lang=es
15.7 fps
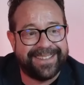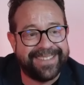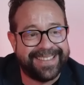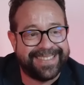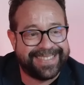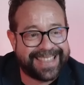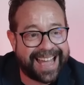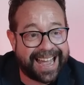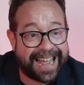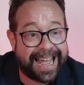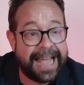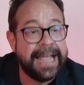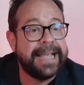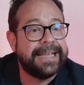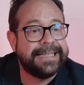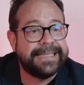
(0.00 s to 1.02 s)
de ventaja,
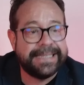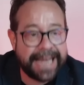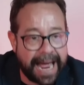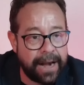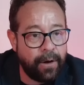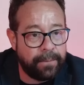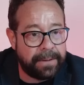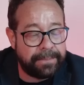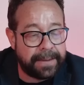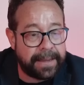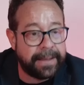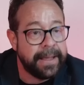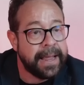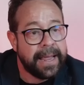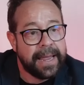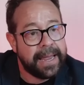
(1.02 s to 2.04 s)
ya lo
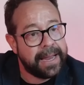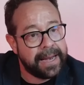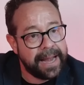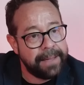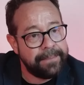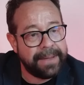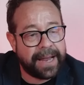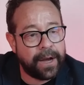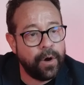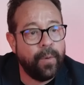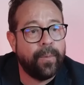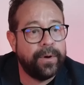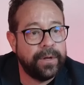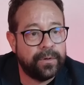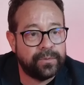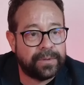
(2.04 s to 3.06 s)
viví. Y créeme que no
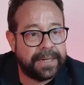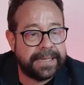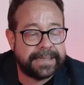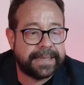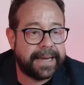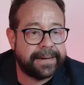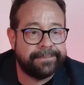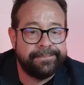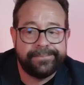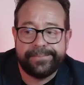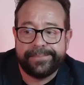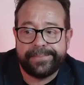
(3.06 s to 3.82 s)
voy a utilizar